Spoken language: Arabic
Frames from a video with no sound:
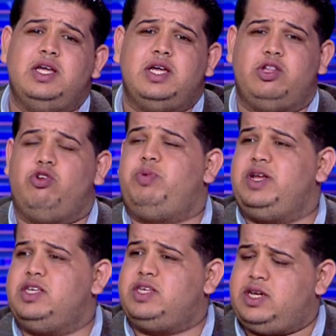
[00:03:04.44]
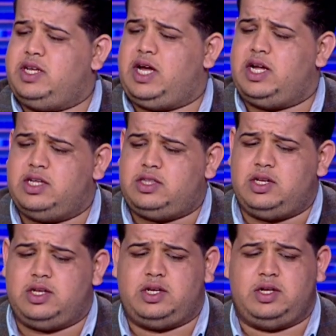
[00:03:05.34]
دروبريز آه، يعني اعاده
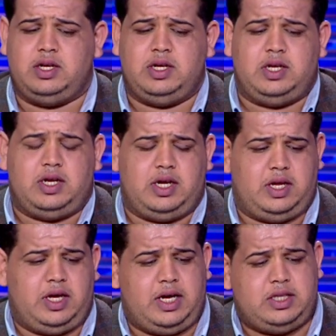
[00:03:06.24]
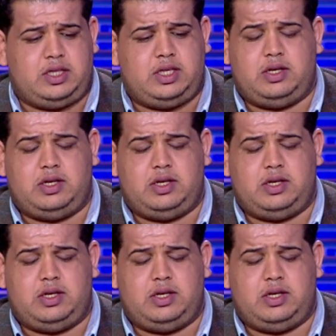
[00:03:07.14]
اعاده